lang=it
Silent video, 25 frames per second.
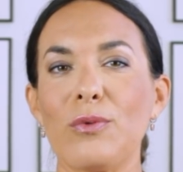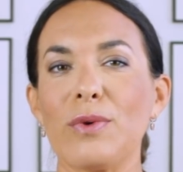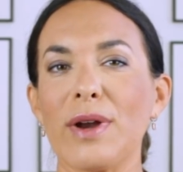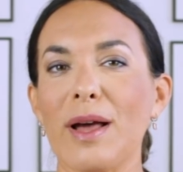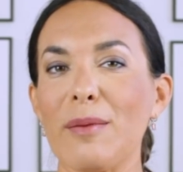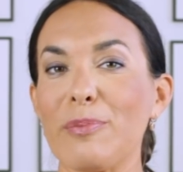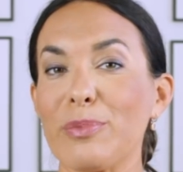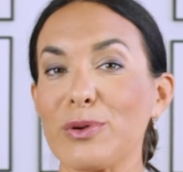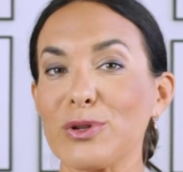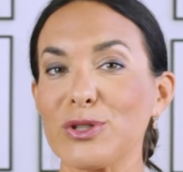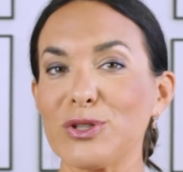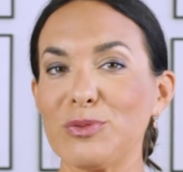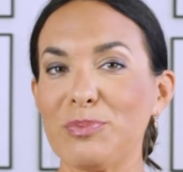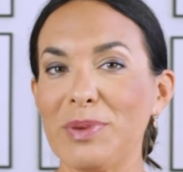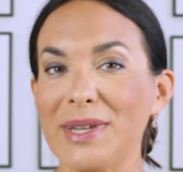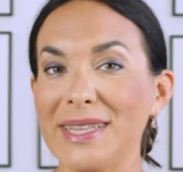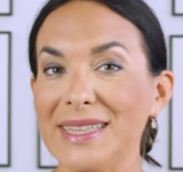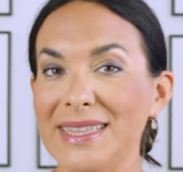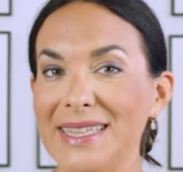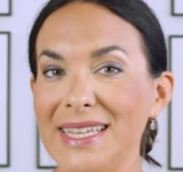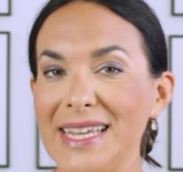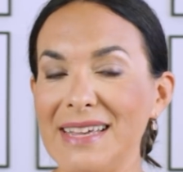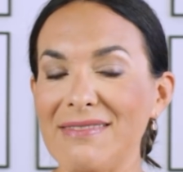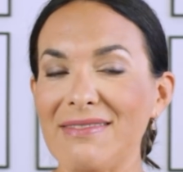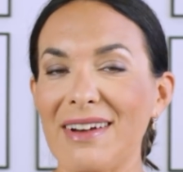una
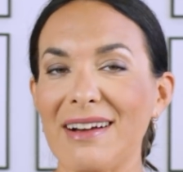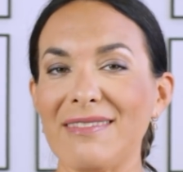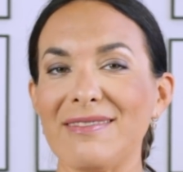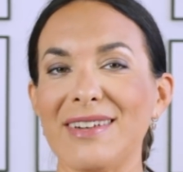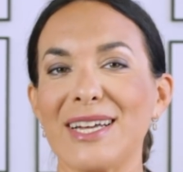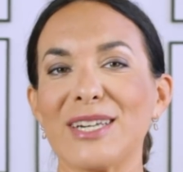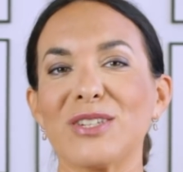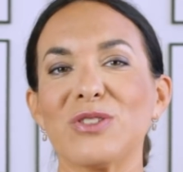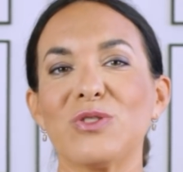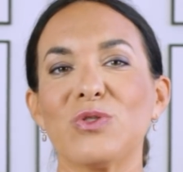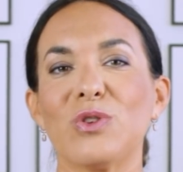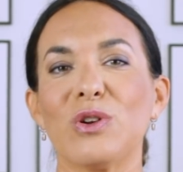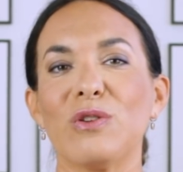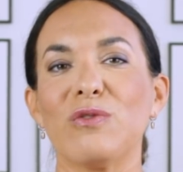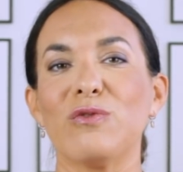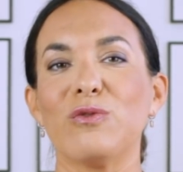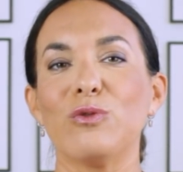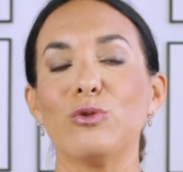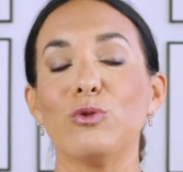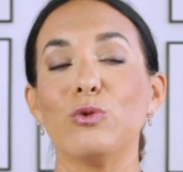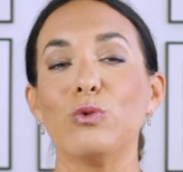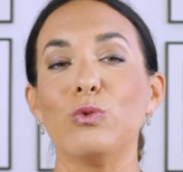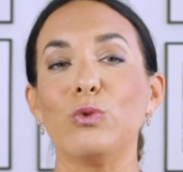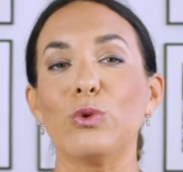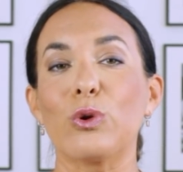prospettiva verso il
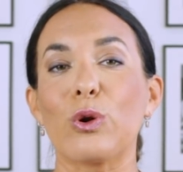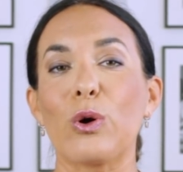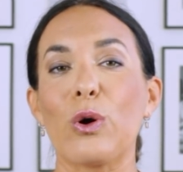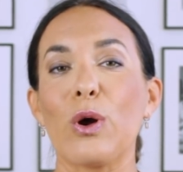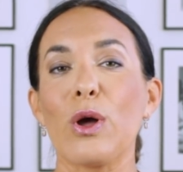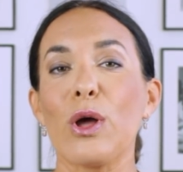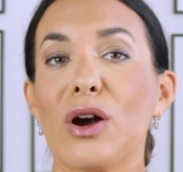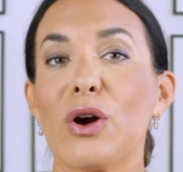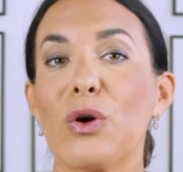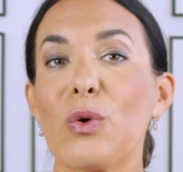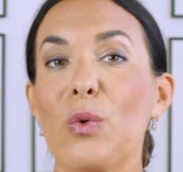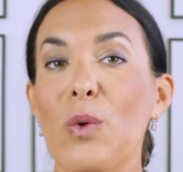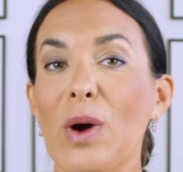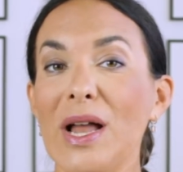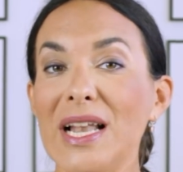futuro,